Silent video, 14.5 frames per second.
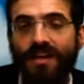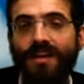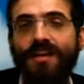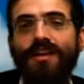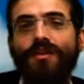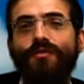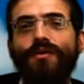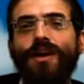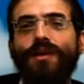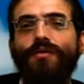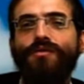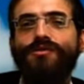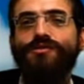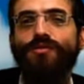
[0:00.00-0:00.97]
il dit nous, là
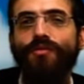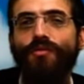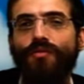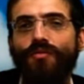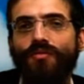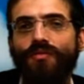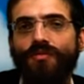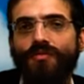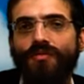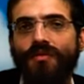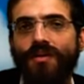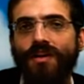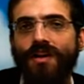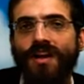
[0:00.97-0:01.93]
où on se trouve,
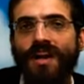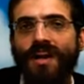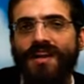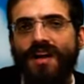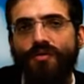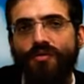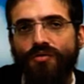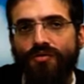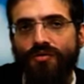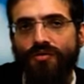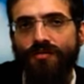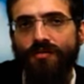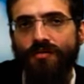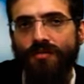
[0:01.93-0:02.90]
la
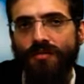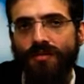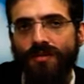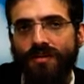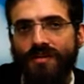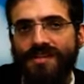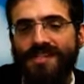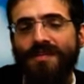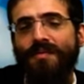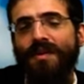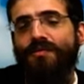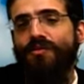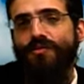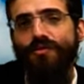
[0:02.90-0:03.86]
coutume, c'est
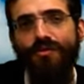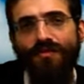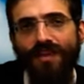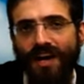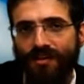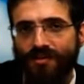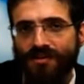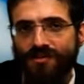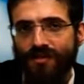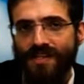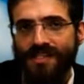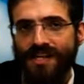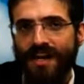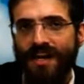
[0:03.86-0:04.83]
pas du tout de faire attention
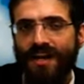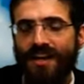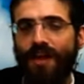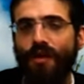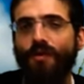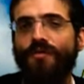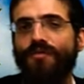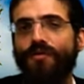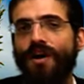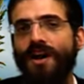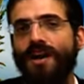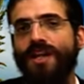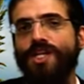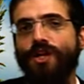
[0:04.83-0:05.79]
à ça. D'ailleurs, on
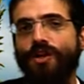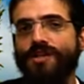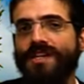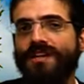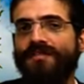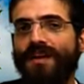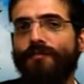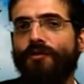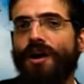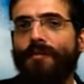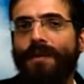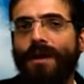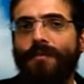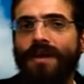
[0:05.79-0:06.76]
voit les gens lorsqu'ils ferment leur
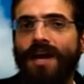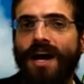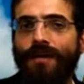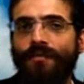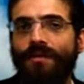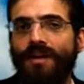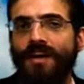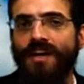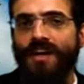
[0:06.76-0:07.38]
imperméable,